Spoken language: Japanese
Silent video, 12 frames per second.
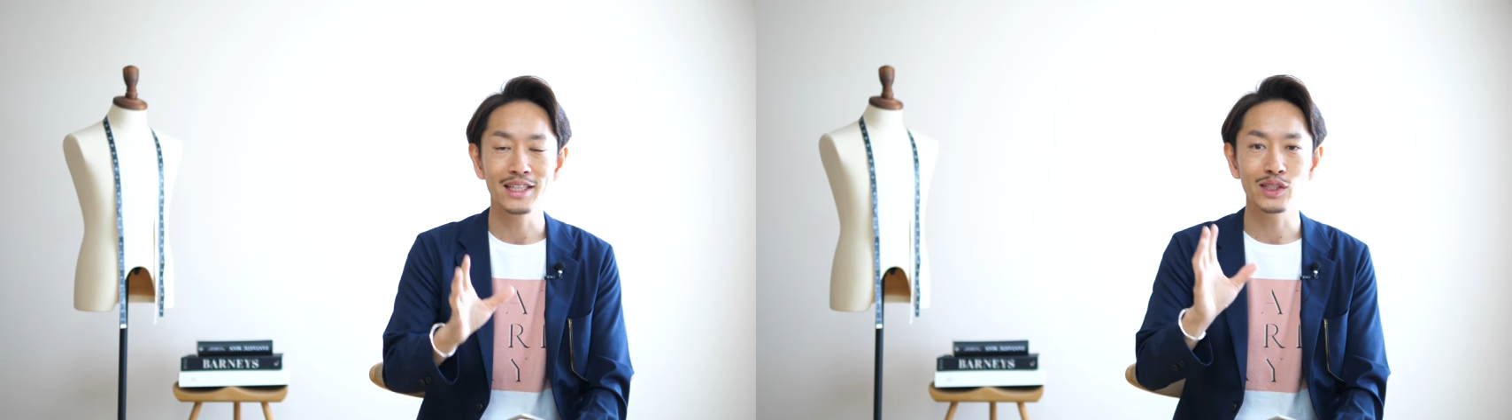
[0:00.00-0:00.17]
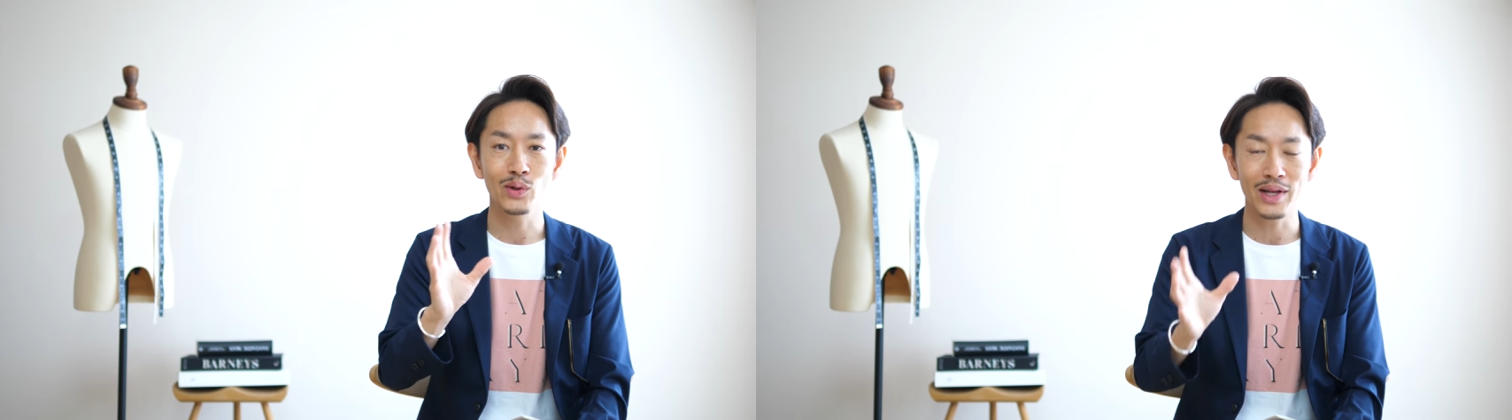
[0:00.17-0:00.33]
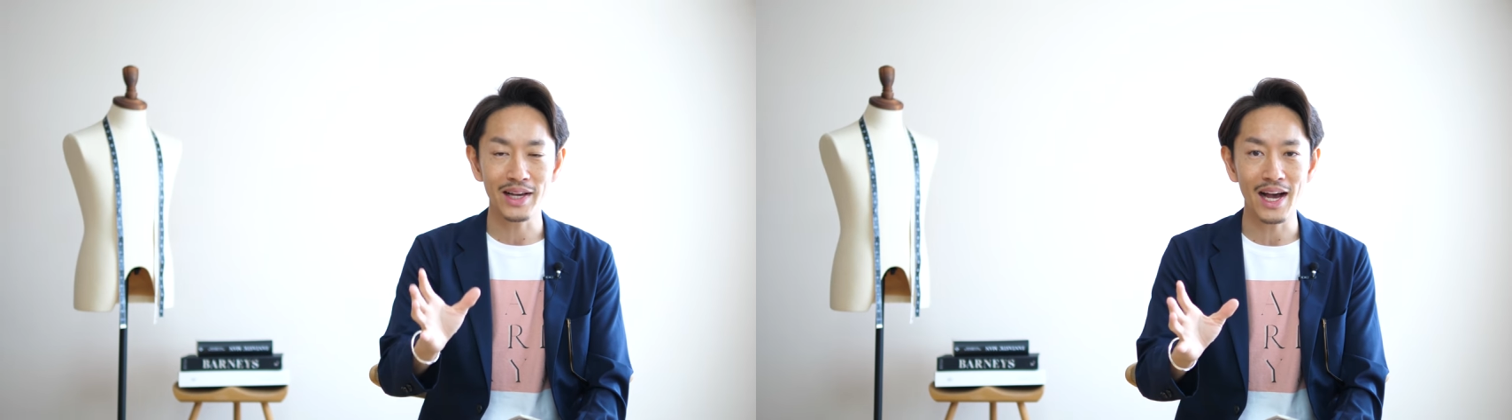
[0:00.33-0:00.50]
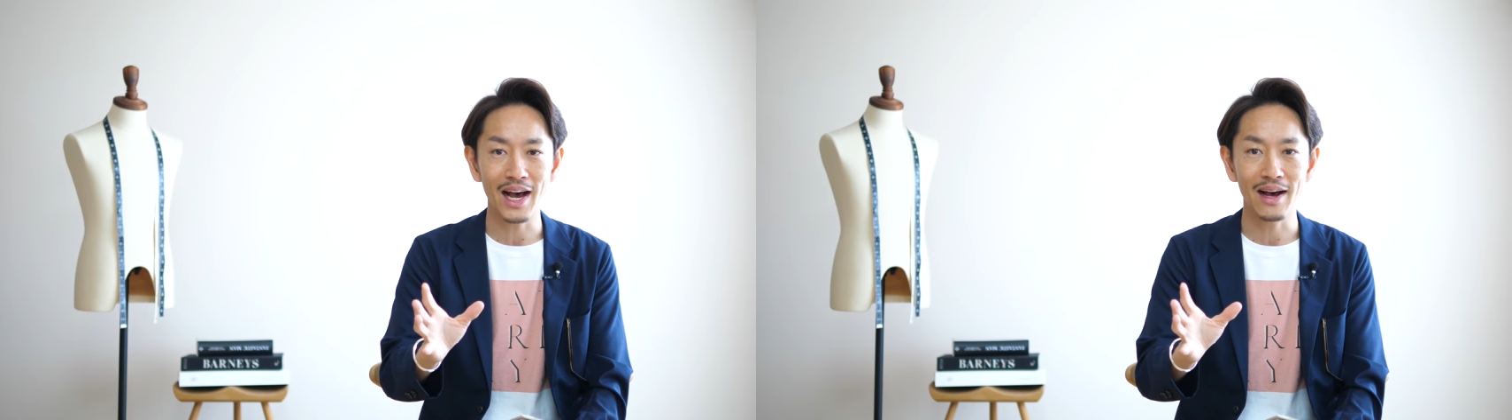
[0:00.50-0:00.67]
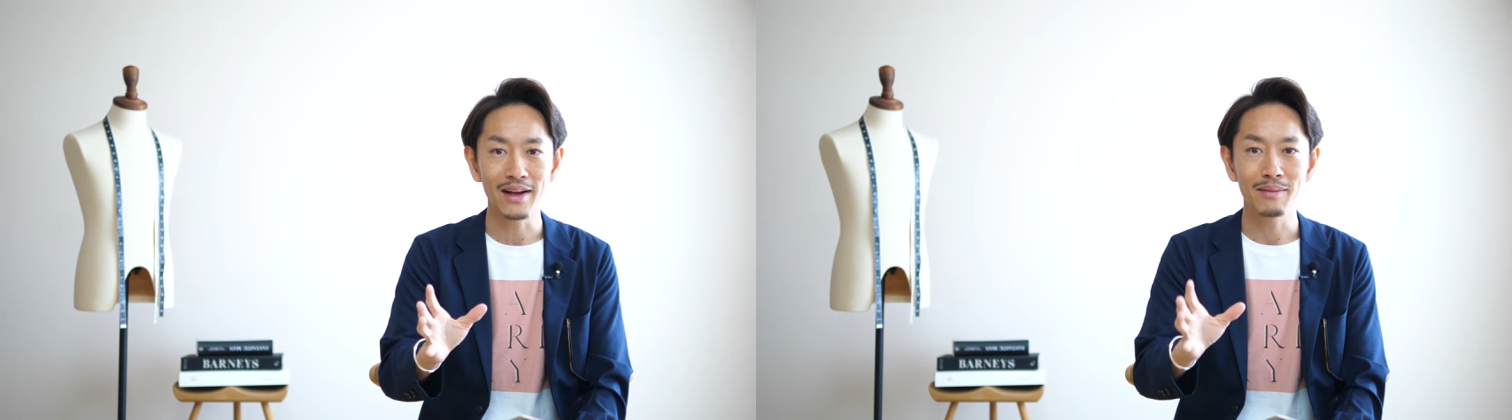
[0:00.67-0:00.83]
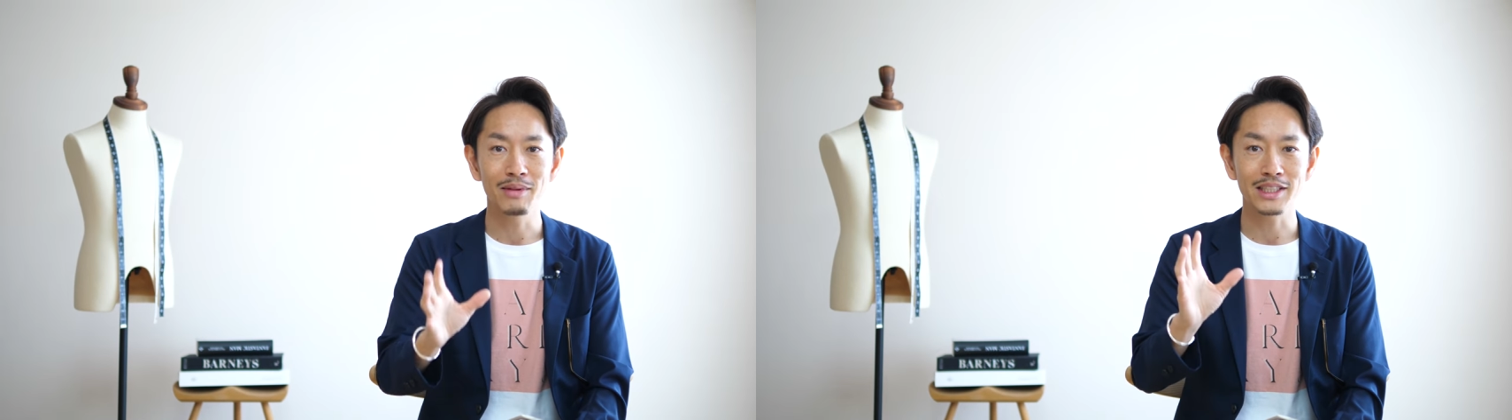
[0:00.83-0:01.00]
それ
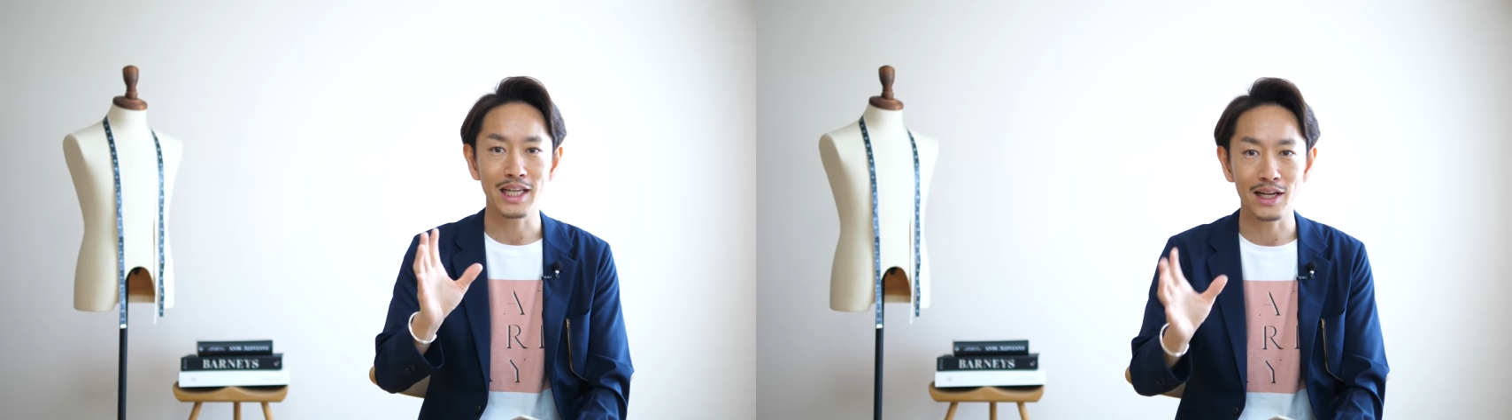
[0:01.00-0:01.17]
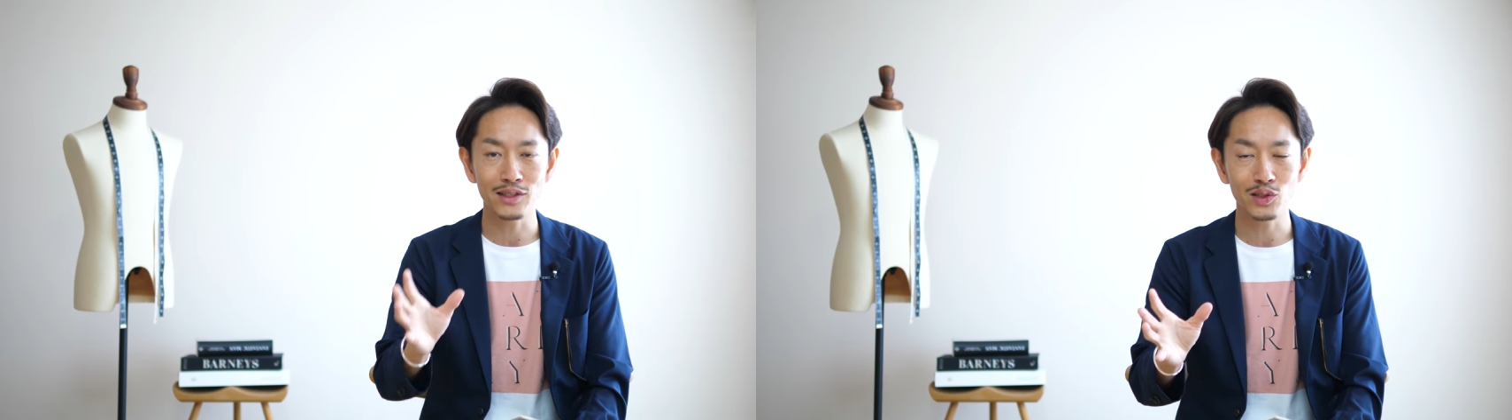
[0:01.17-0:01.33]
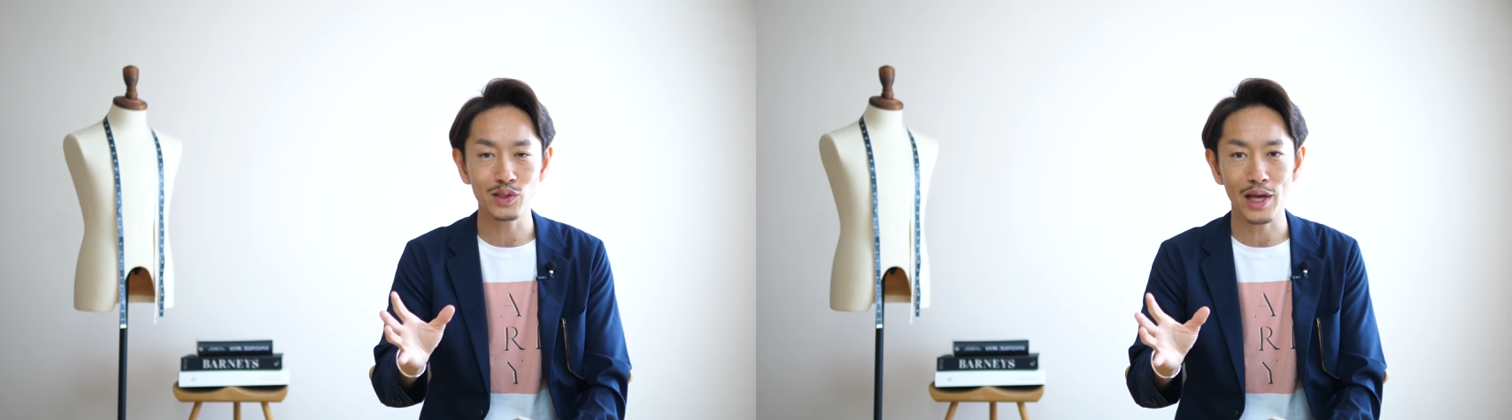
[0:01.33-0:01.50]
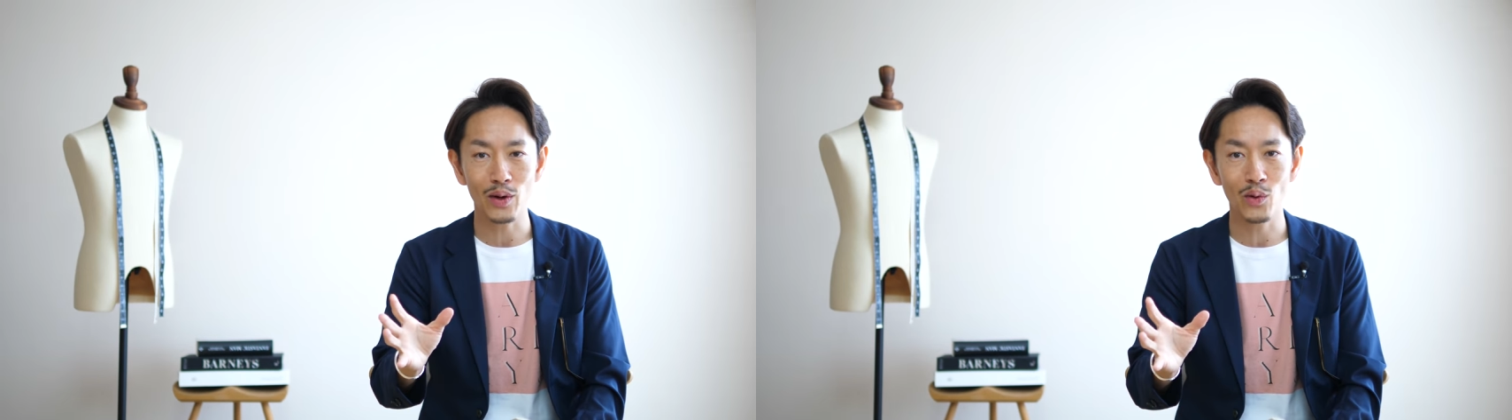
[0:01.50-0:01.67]
が30代